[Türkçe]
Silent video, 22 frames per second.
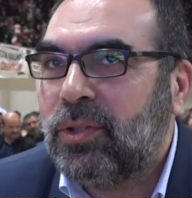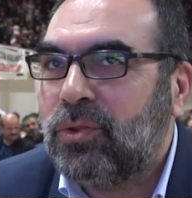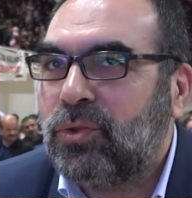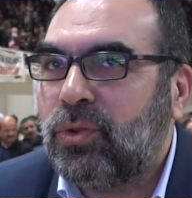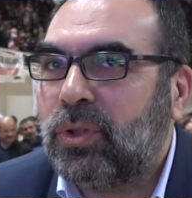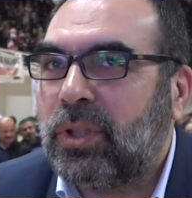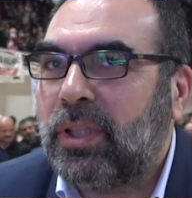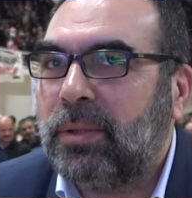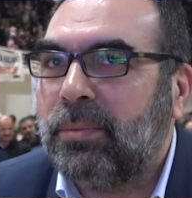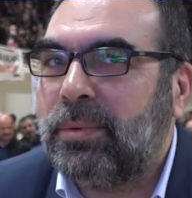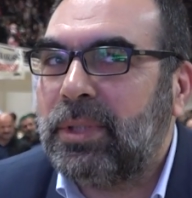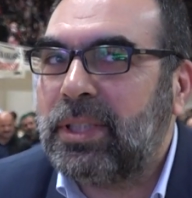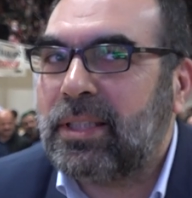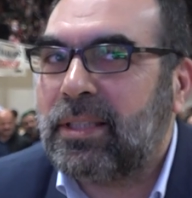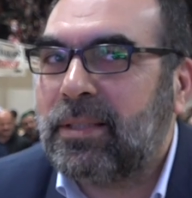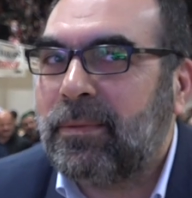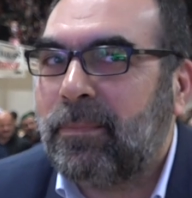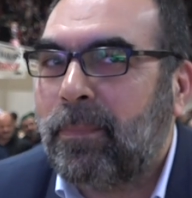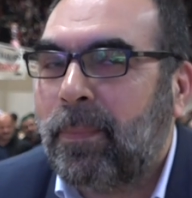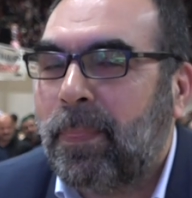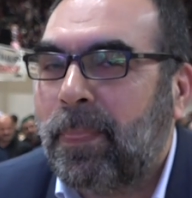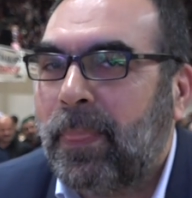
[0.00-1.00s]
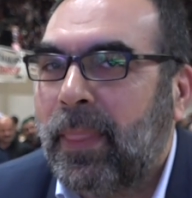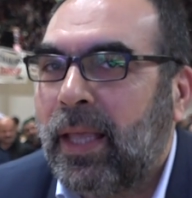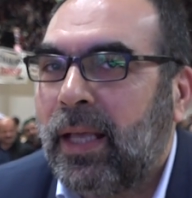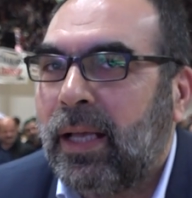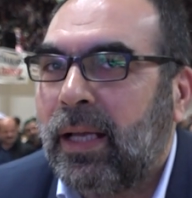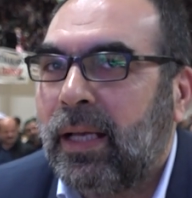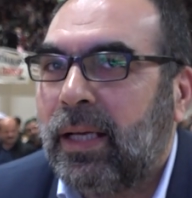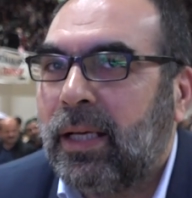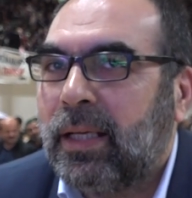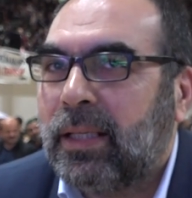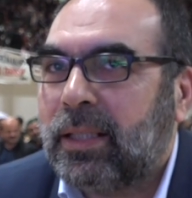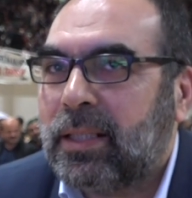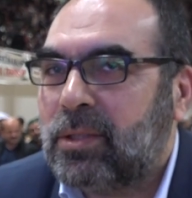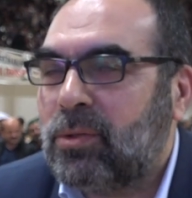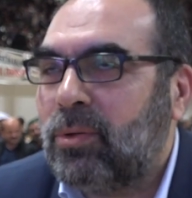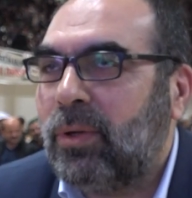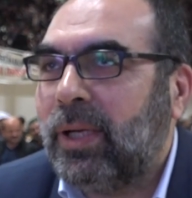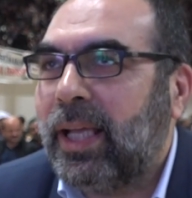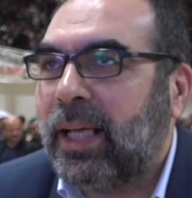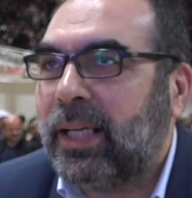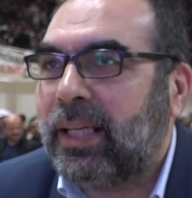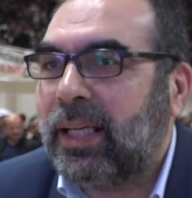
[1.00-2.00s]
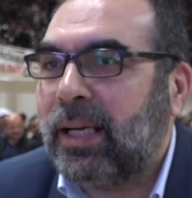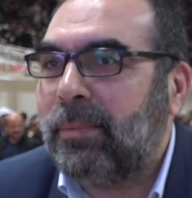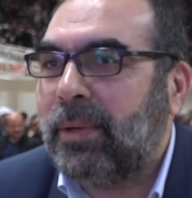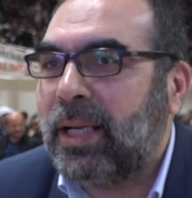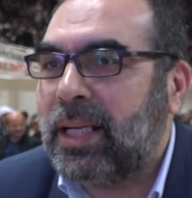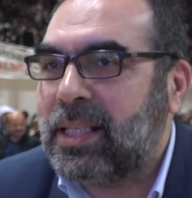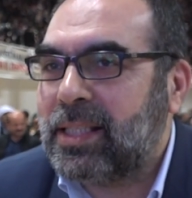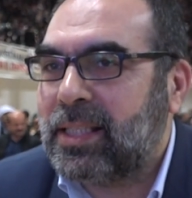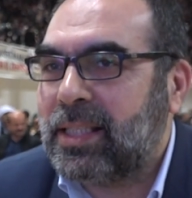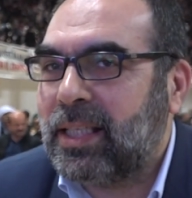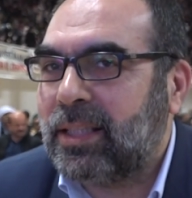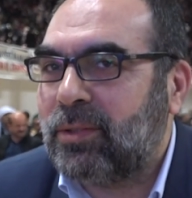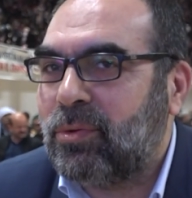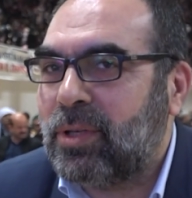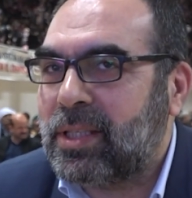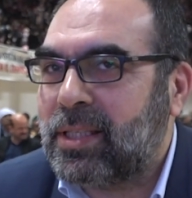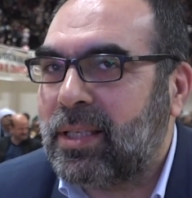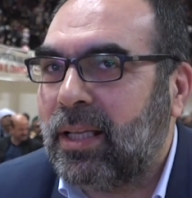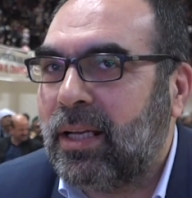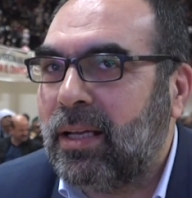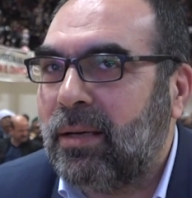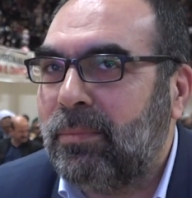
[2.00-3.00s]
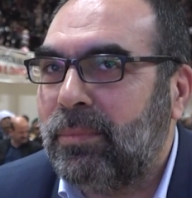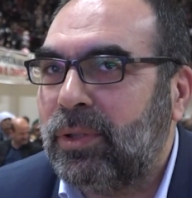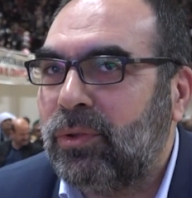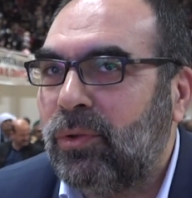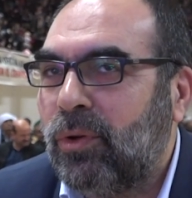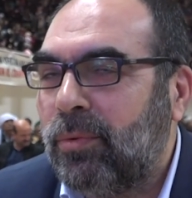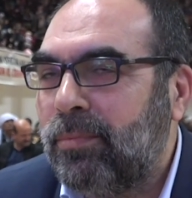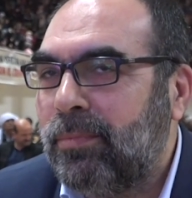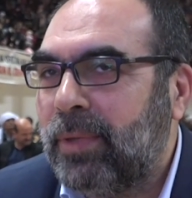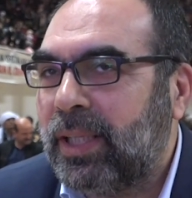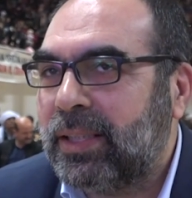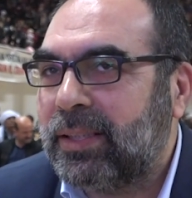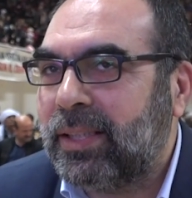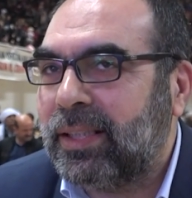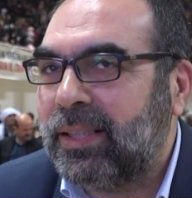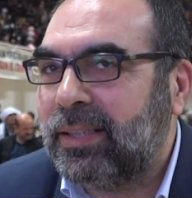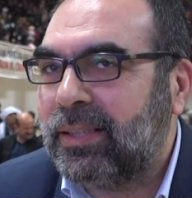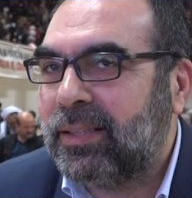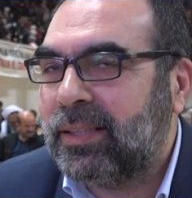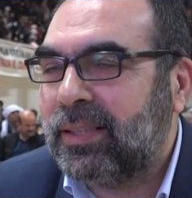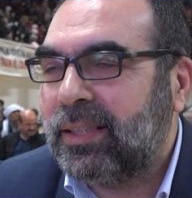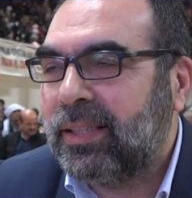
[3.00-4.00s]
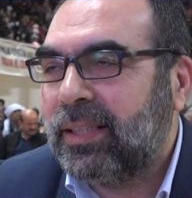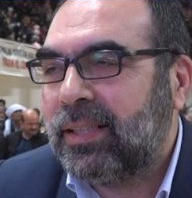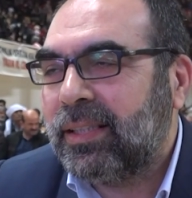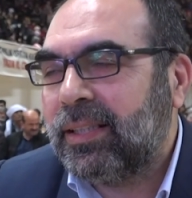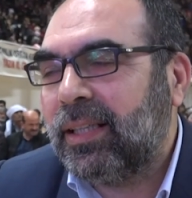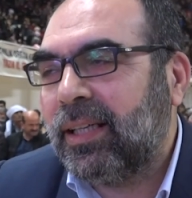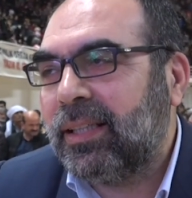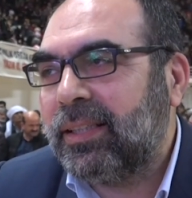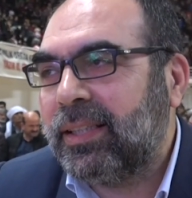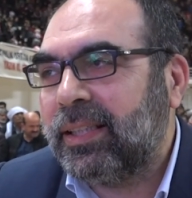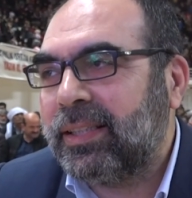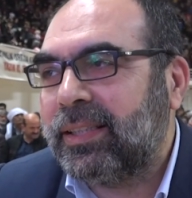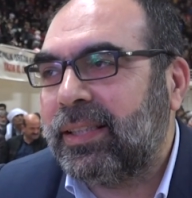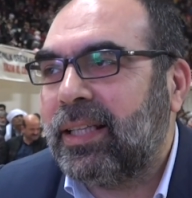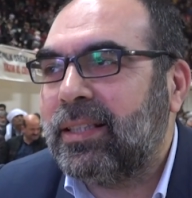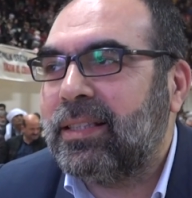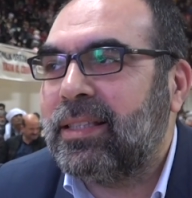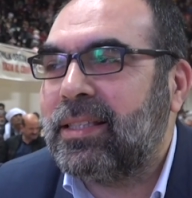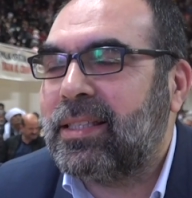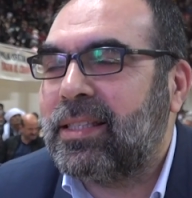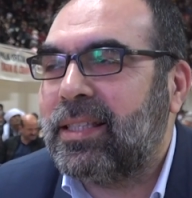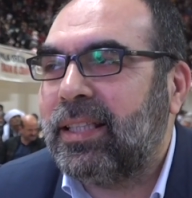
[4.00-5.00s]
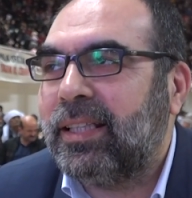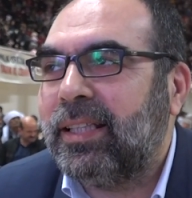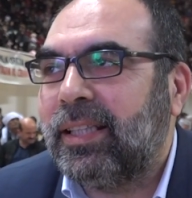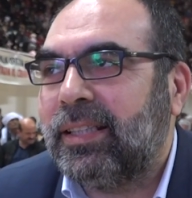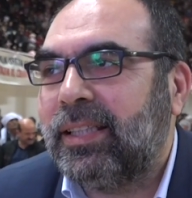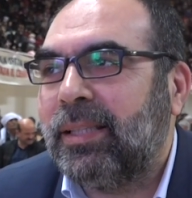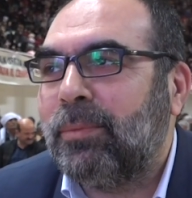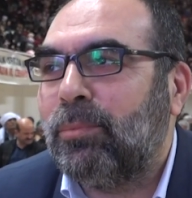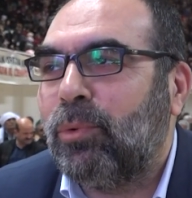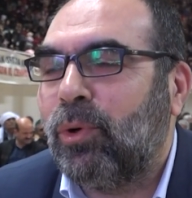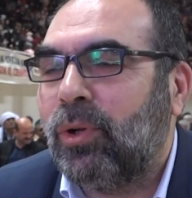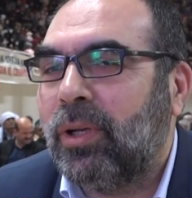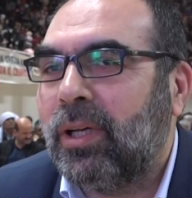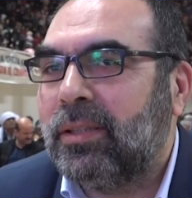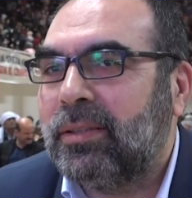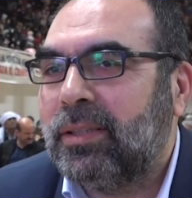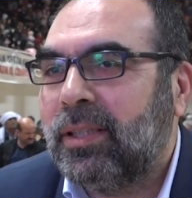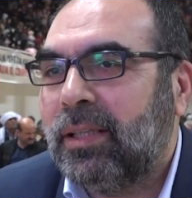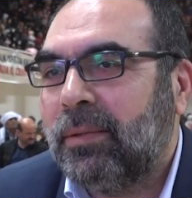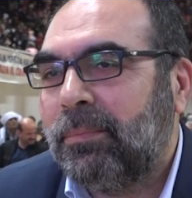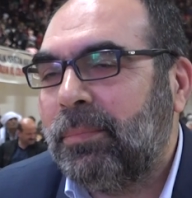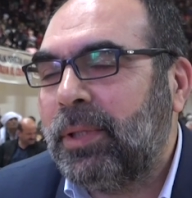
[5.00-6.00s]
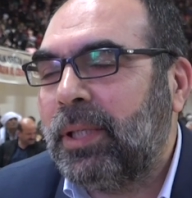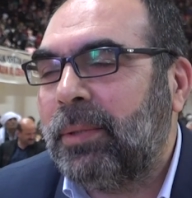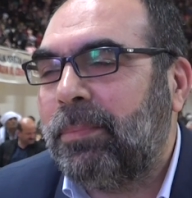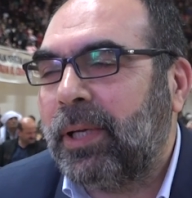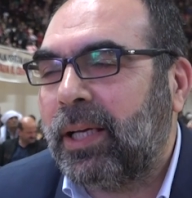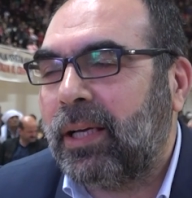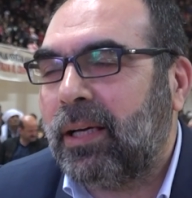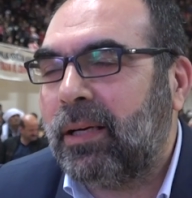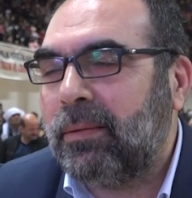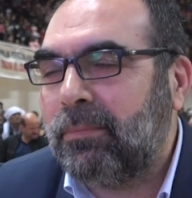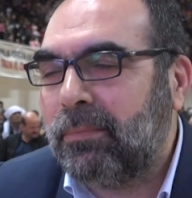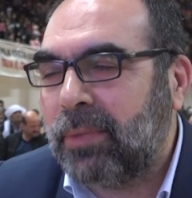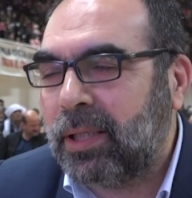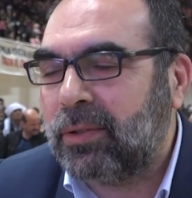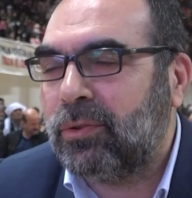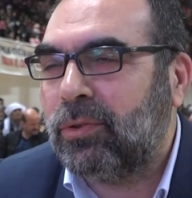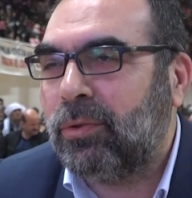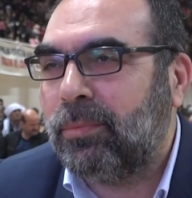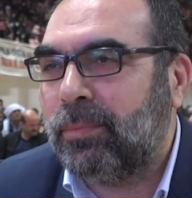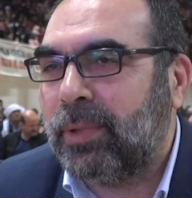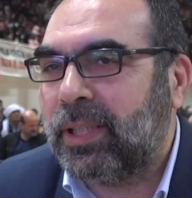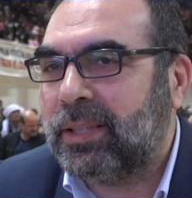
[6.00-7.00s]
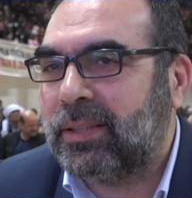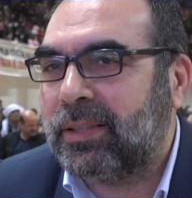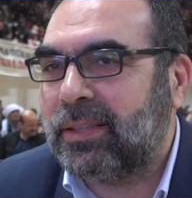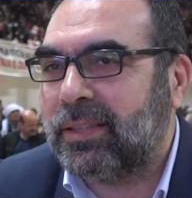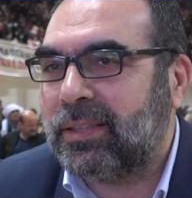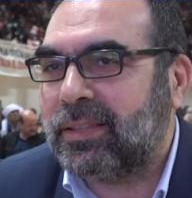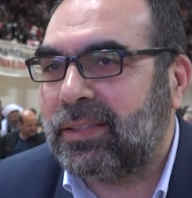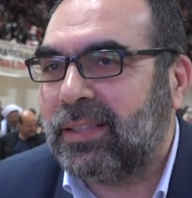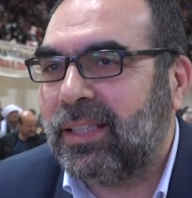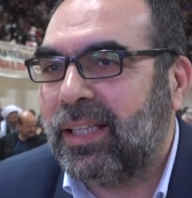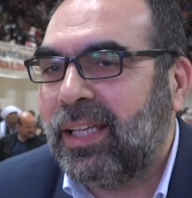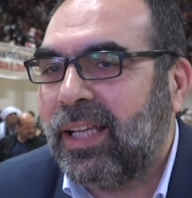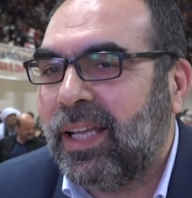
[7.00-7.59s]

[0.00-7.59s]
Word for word: Çünkü biz Resul-i Ekrem Aleyhisselatü Vesselam'ın ümmeti yani kendisi yetim olan bir peygamberin ümmetiyiz.